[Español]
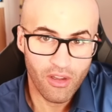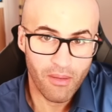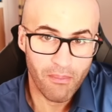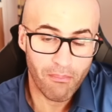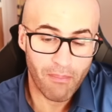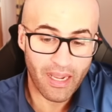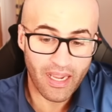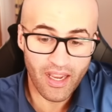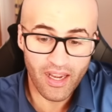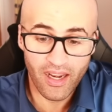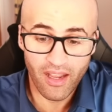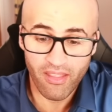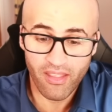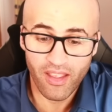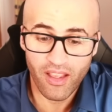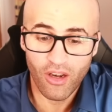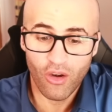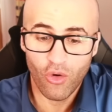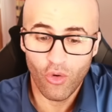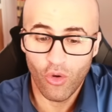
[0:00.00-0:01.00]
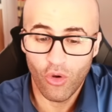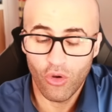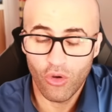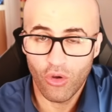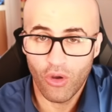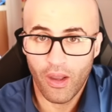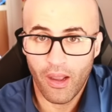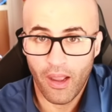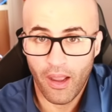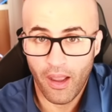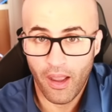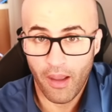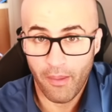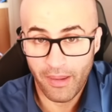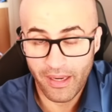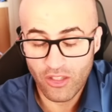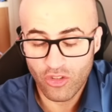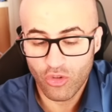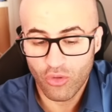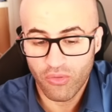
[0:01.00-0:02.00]
Más que nadie lo
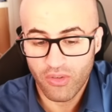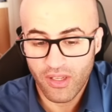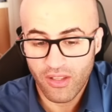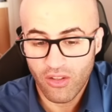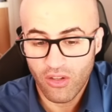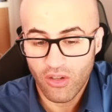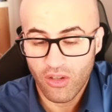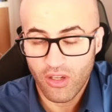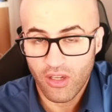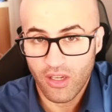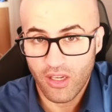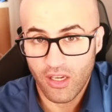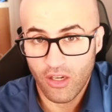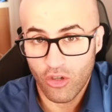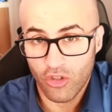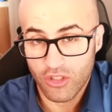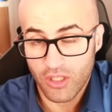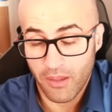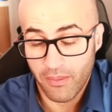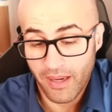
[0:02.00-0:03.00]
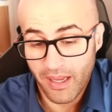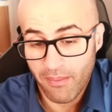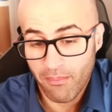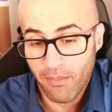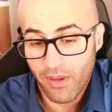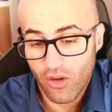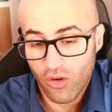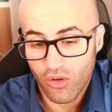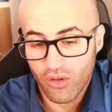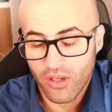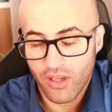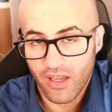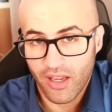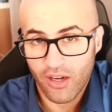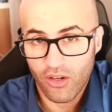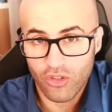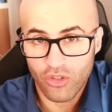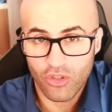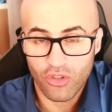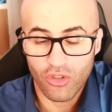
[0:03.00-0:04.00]
habrán sufrido y lo sabrán mejor que
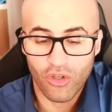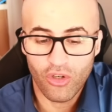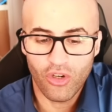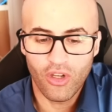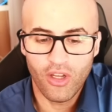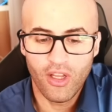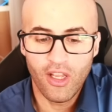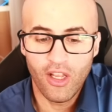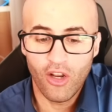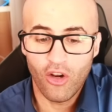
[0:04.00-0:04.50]
nosotros, ¿no?